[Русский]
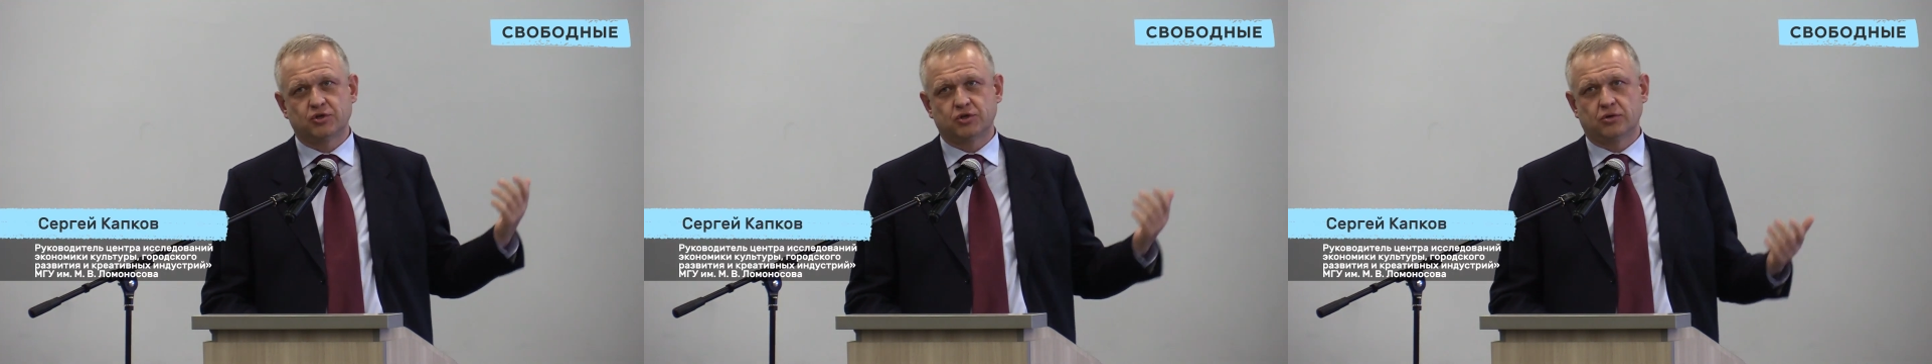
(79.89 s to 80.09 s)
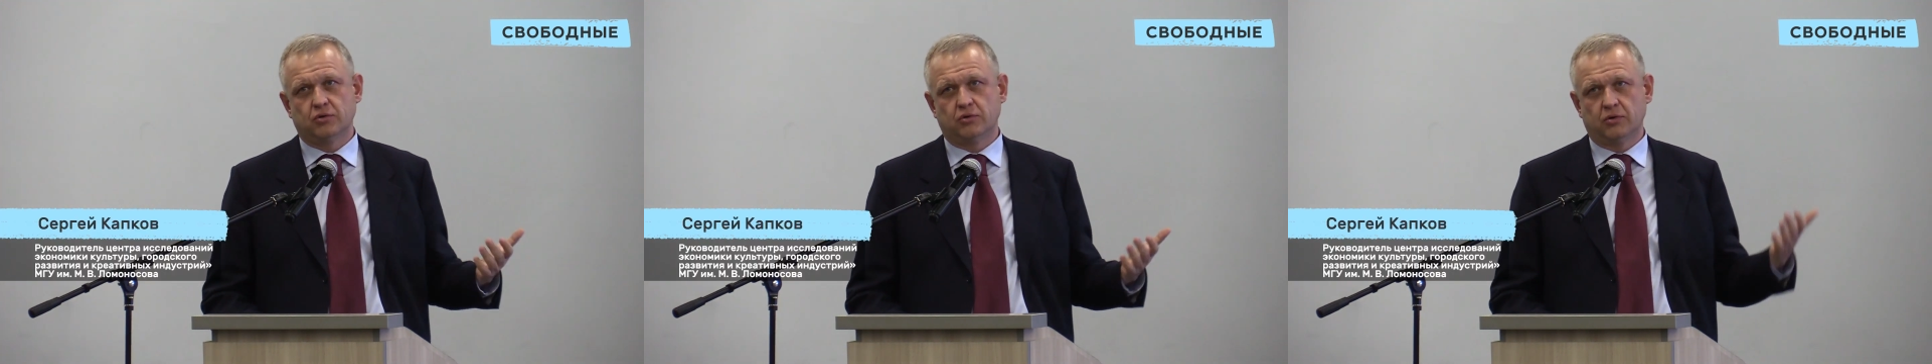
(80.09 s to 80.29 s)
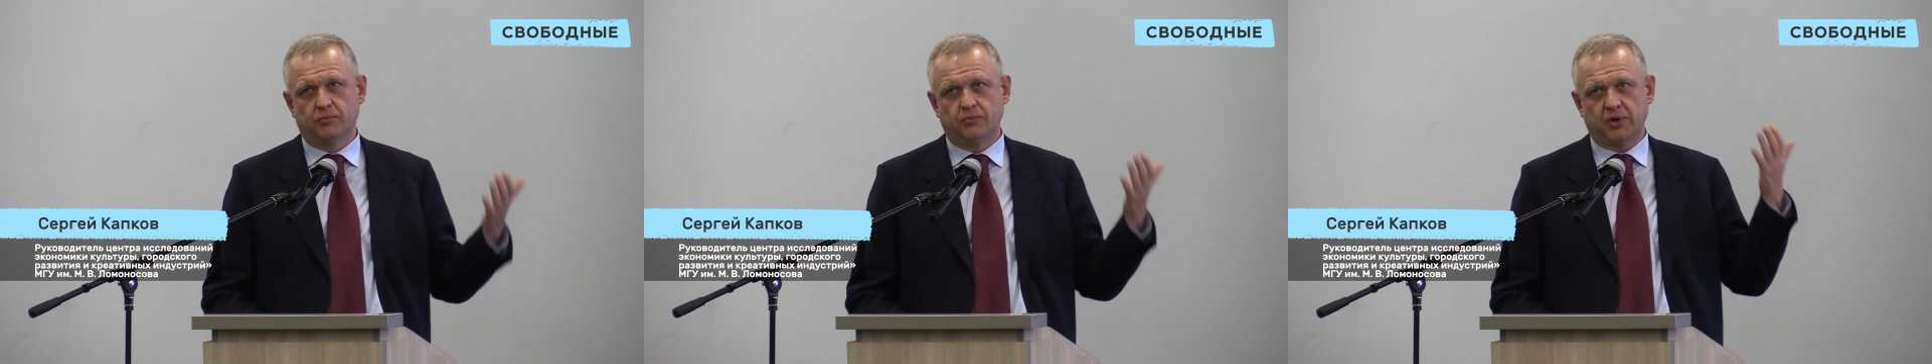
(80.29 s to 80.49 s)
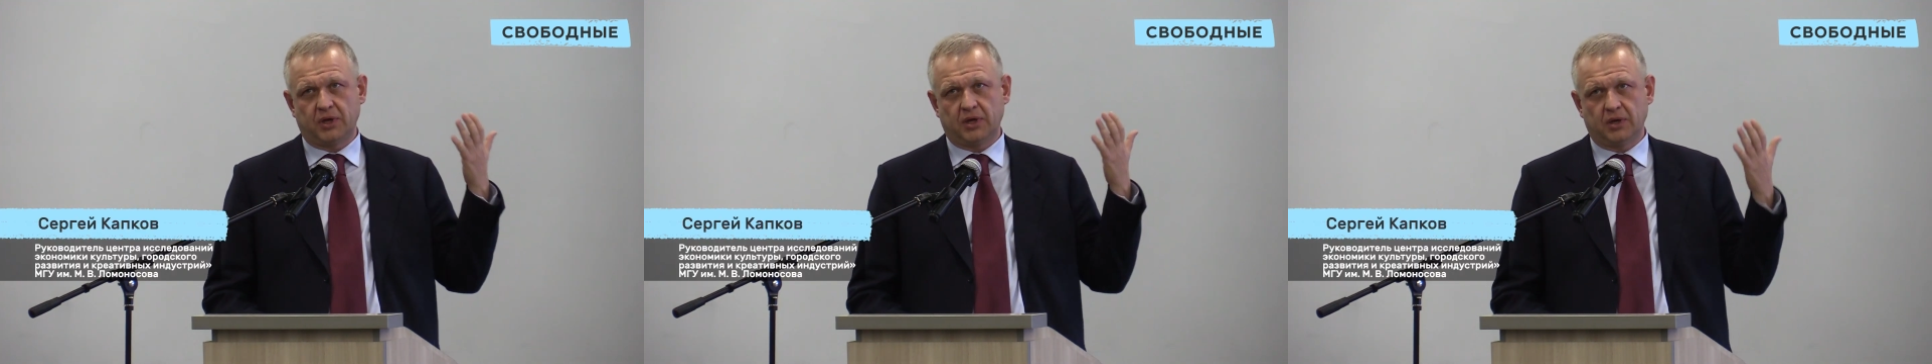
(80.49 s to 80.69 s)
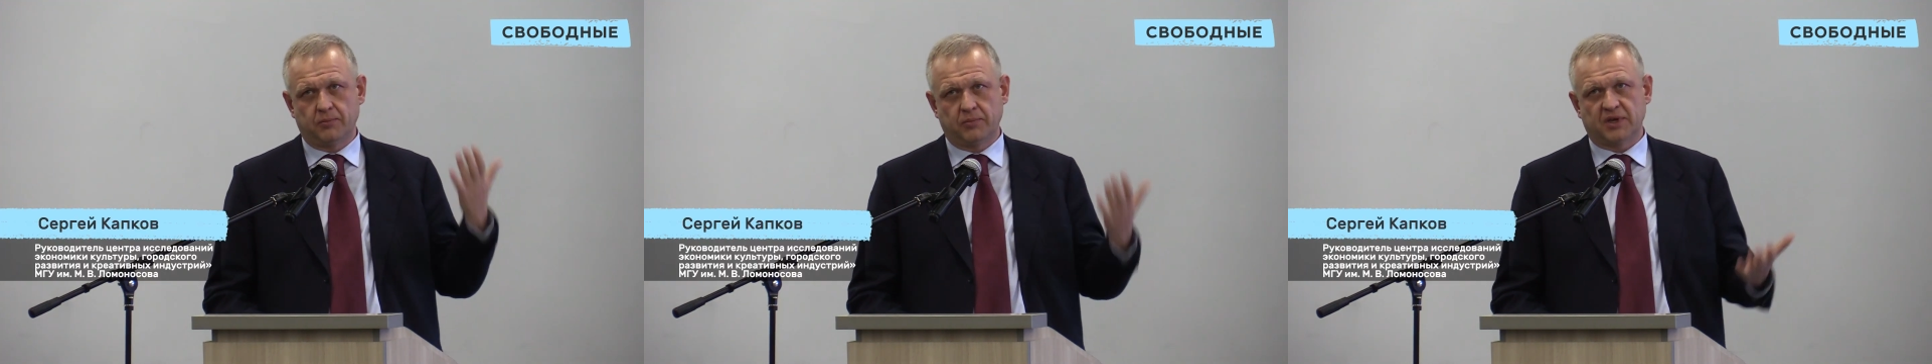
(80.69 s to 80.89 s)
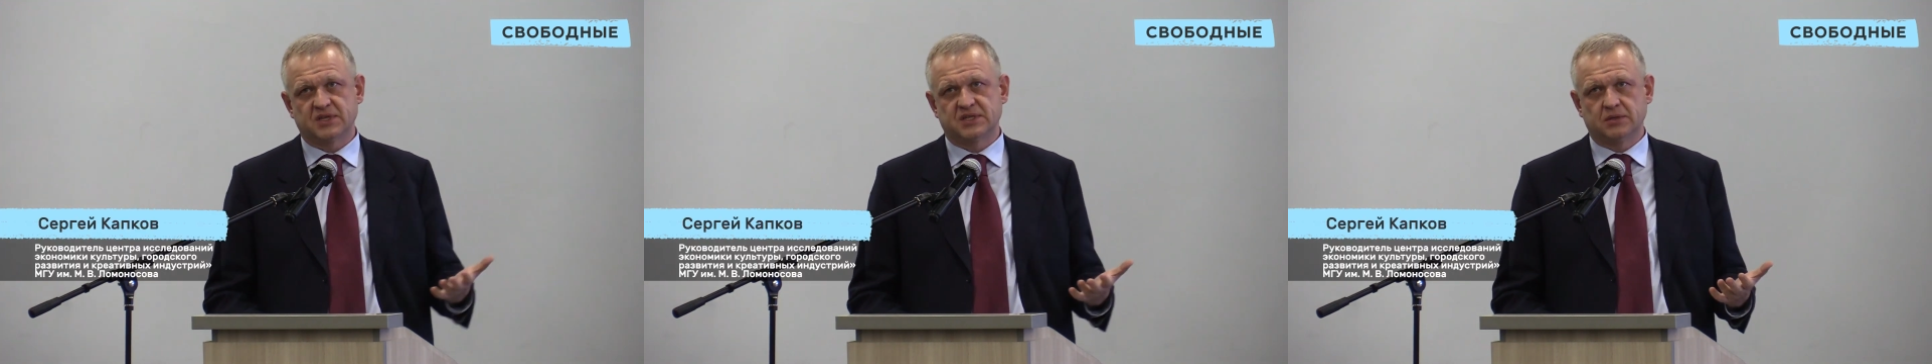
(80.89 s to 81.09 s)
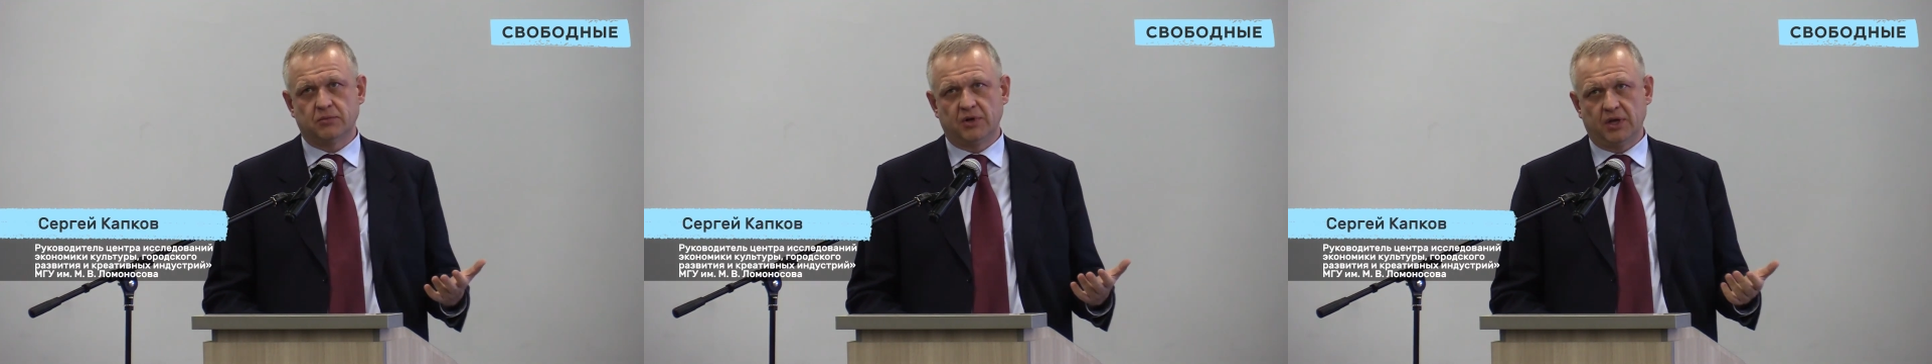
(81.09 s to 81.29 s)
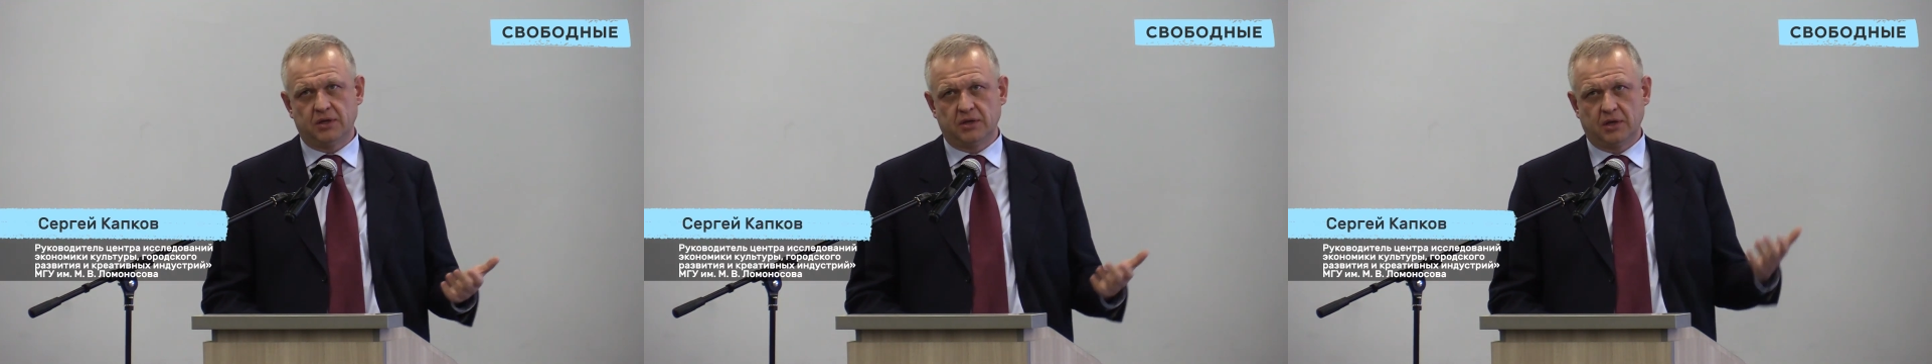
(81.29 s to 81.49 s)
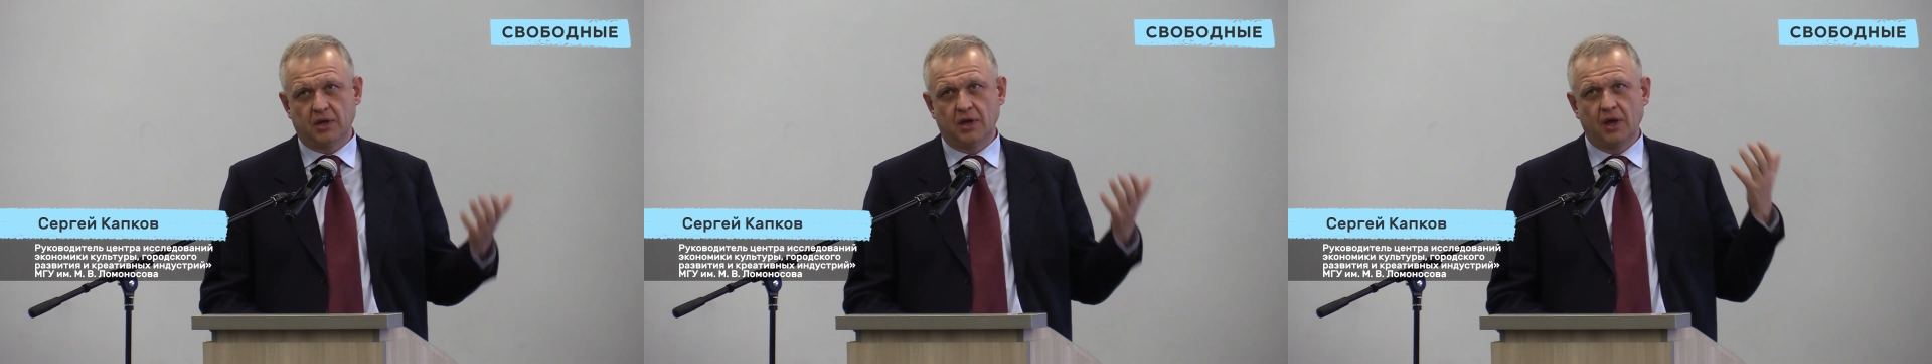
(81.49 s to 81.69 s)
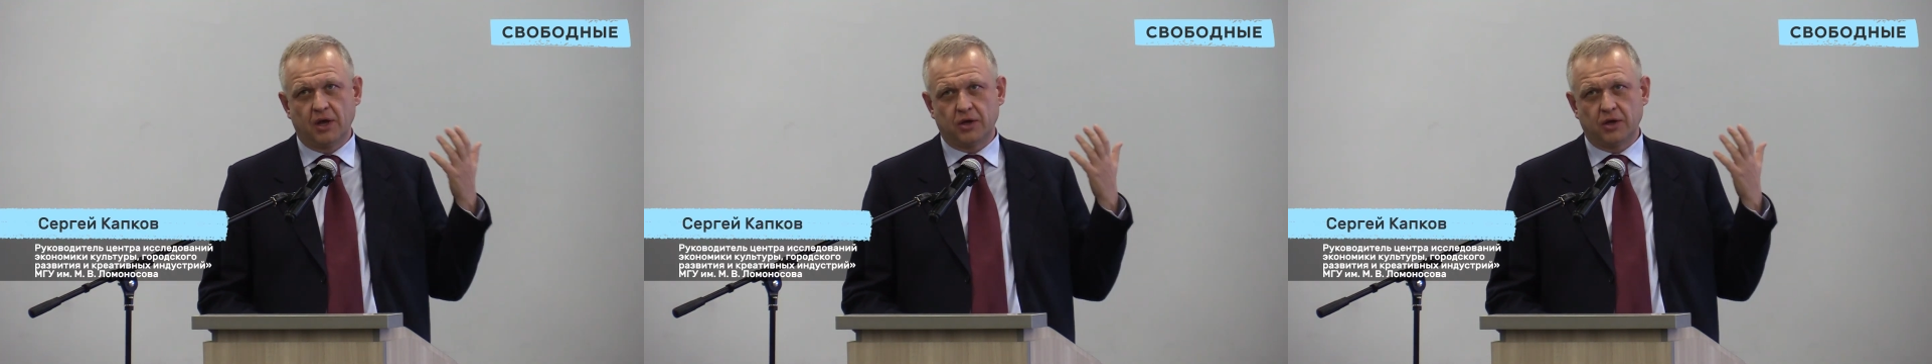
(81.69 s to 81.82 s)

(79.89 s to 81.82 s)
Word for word: что при приземлении